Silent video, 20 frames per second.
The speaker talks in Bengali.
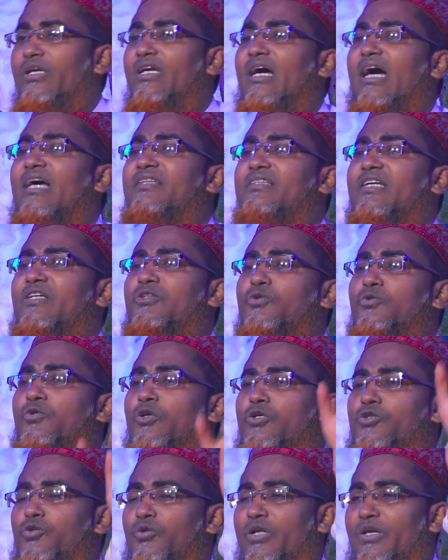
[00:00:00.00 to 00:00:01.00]
দুই হাতে
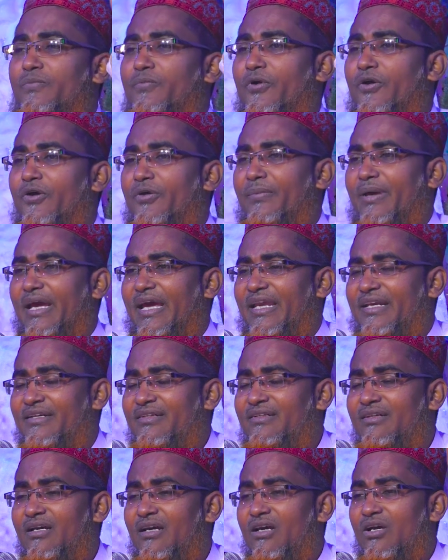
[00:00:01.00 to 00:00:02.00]
দুটো চুড়ি পরবেন
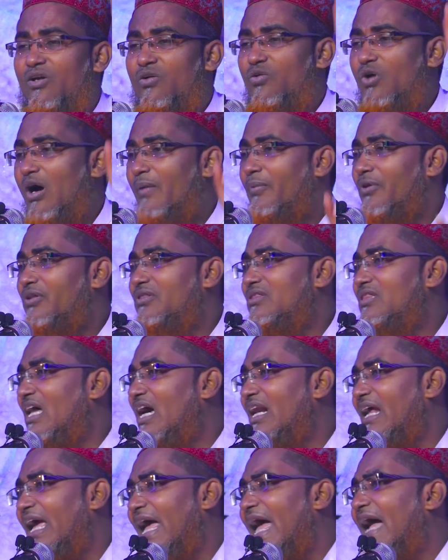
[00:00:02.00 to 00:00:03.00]

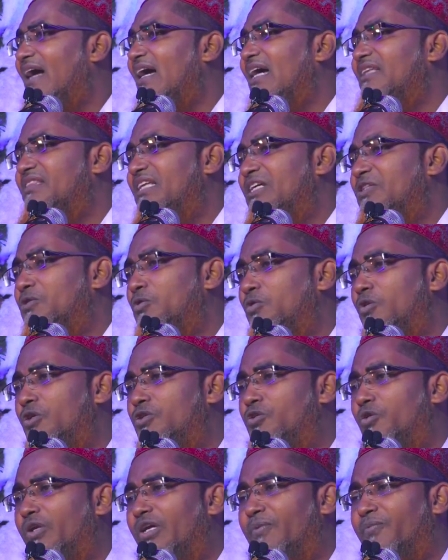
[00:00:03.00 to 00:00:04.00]
খবরদার এক হাতে
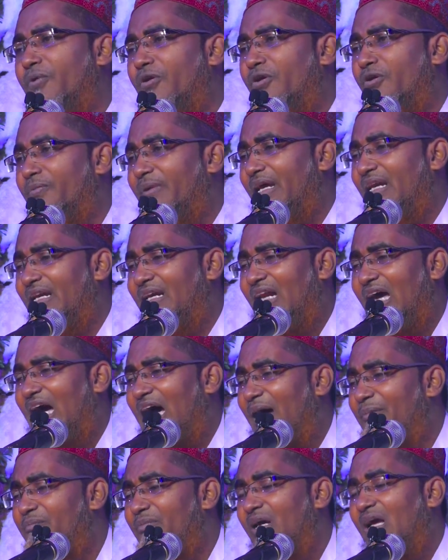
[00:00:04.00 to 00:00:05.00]
দুটো চুড়ি পরবেন
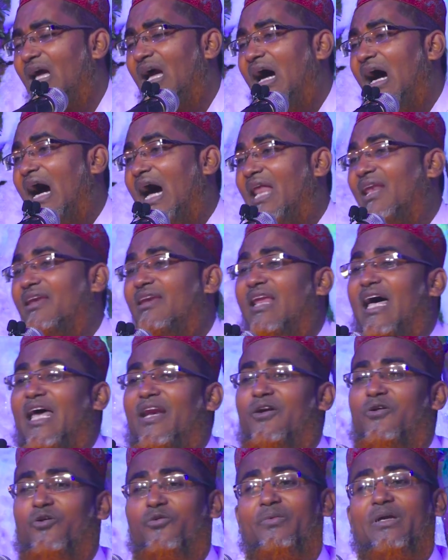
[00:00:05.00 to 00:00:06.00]
না
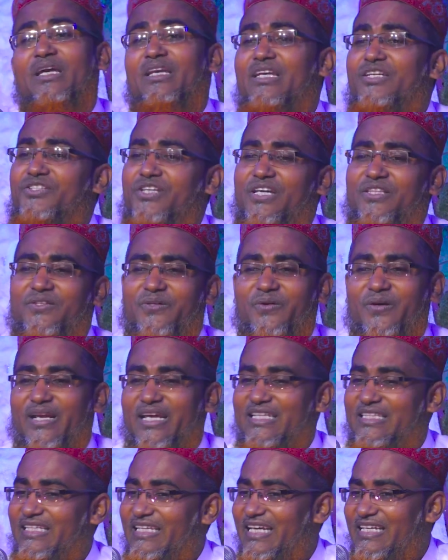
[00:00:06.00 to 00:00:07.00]
আল্লাহর নবী নিষেধ
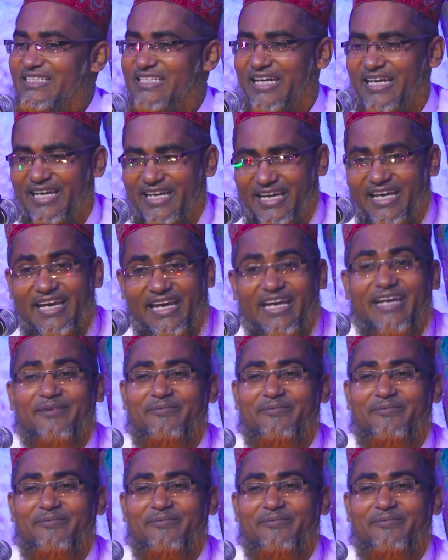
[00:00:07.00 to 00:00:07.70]
করে দিয়েছে